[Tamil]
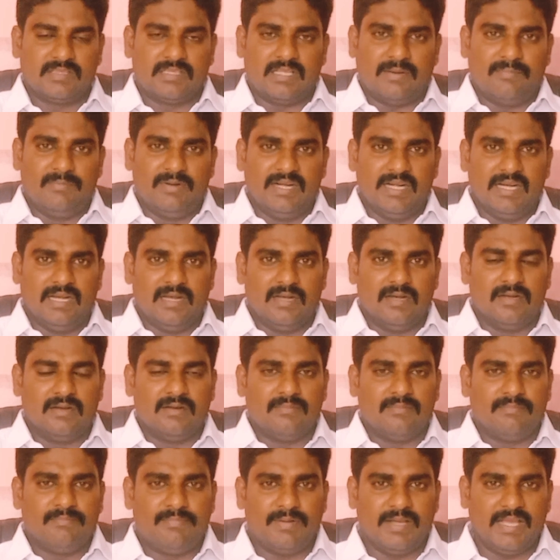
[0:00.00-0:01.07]
தமிழில்
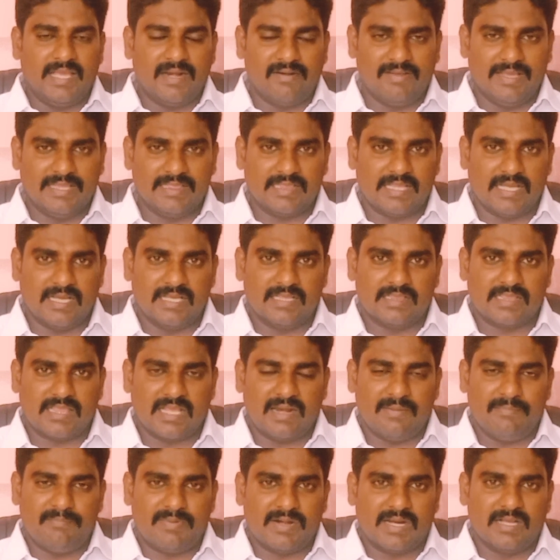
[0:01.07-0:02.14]
பெயர் வைத்த
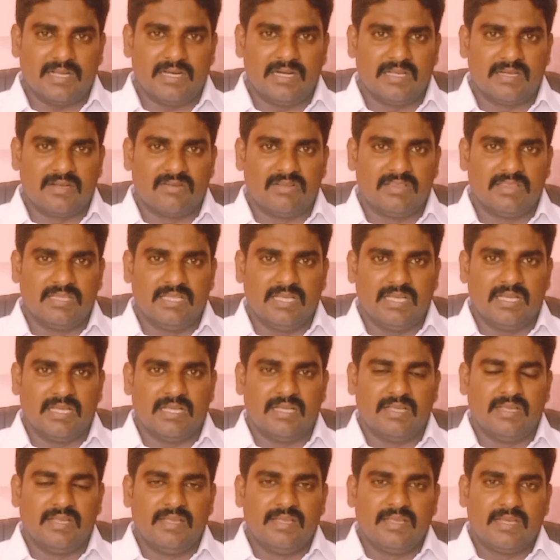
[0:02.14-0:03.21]
திரைப்படங்களுக்கு வந்து
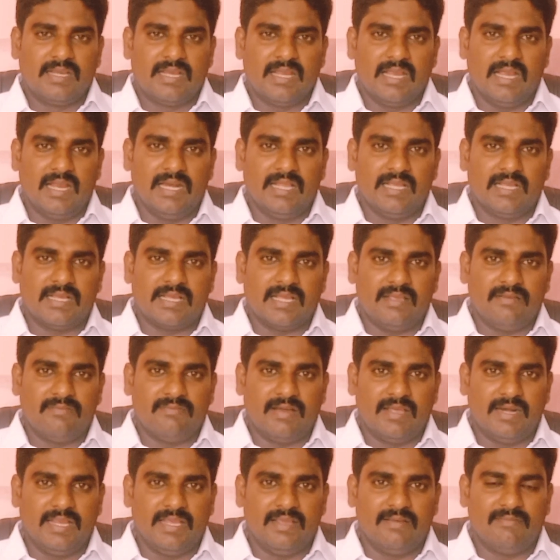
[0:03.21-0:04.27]
கேளிக்கை
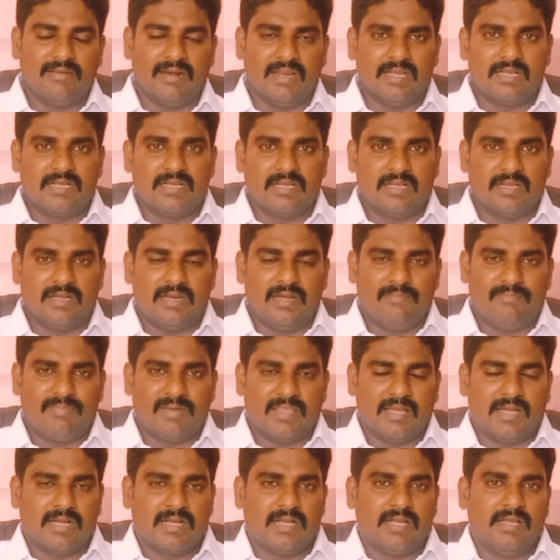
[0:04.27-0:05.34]
வரி விலக்கு
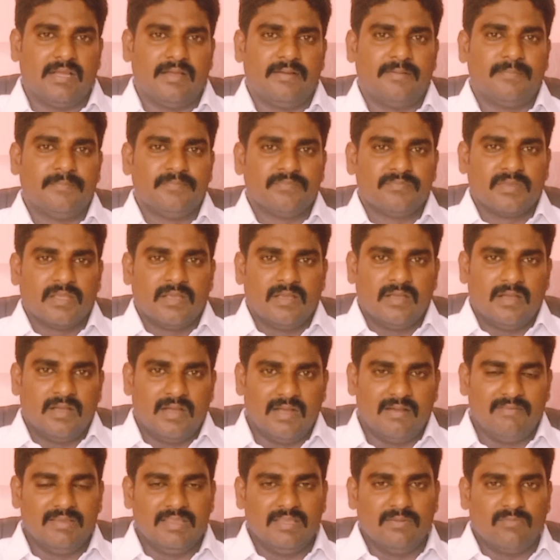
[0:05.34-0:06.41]
அளிப்பதாக
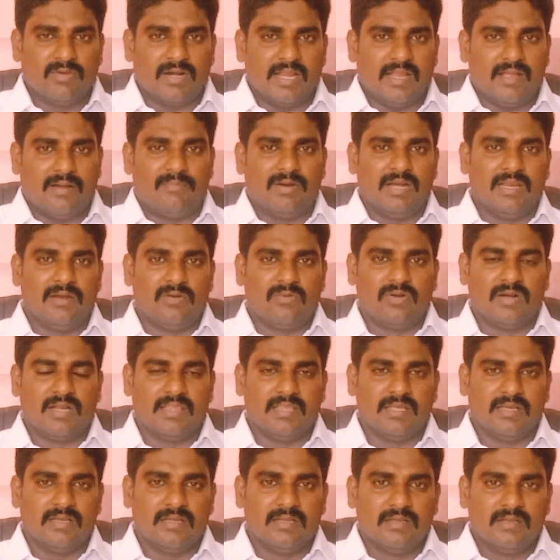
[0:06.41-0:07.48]
விதிமுறை அமலில்
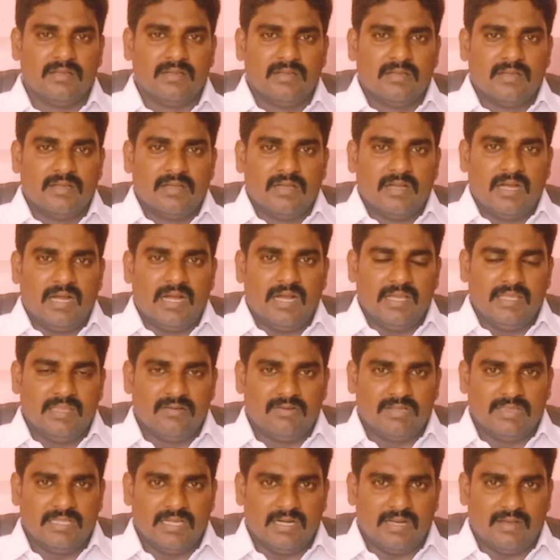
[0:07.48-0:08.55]
உள்ளது இது
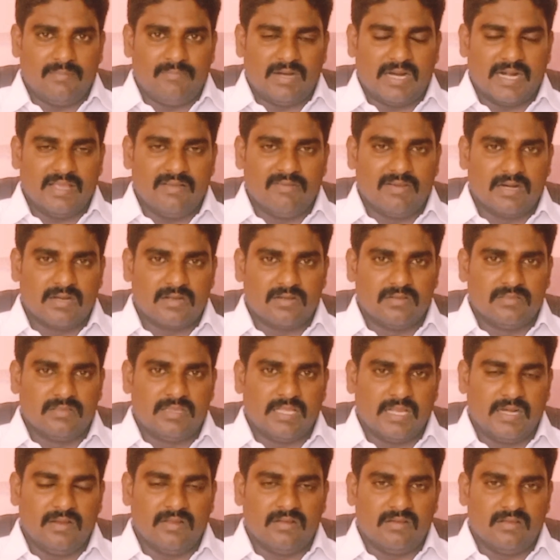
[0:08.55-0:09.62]
வந்து நம்ம அனைவருக்கும்
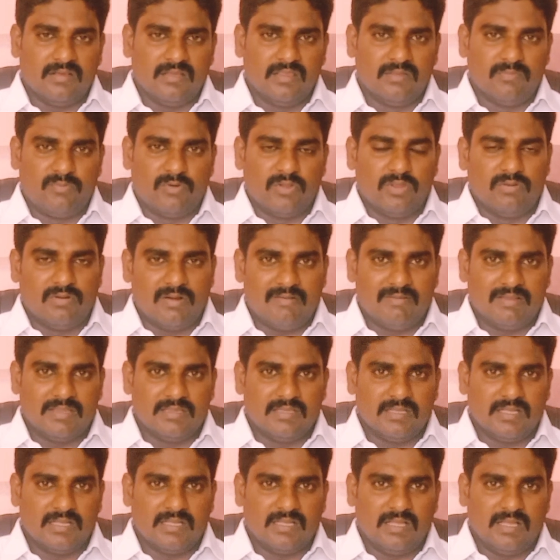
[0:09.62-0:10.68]
தெரியும் இது பொதுவாக
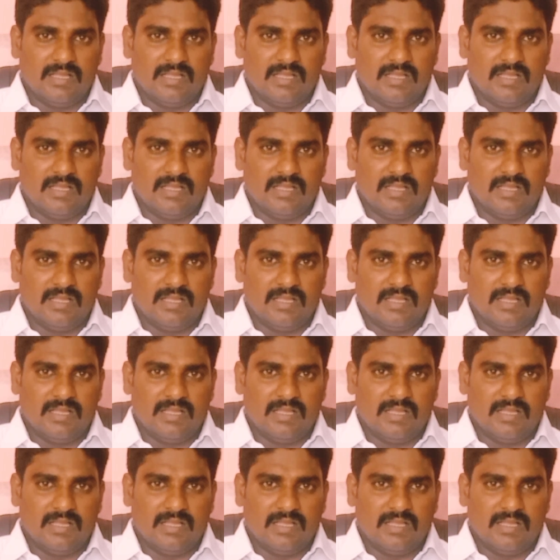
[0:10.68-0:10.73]
வந்து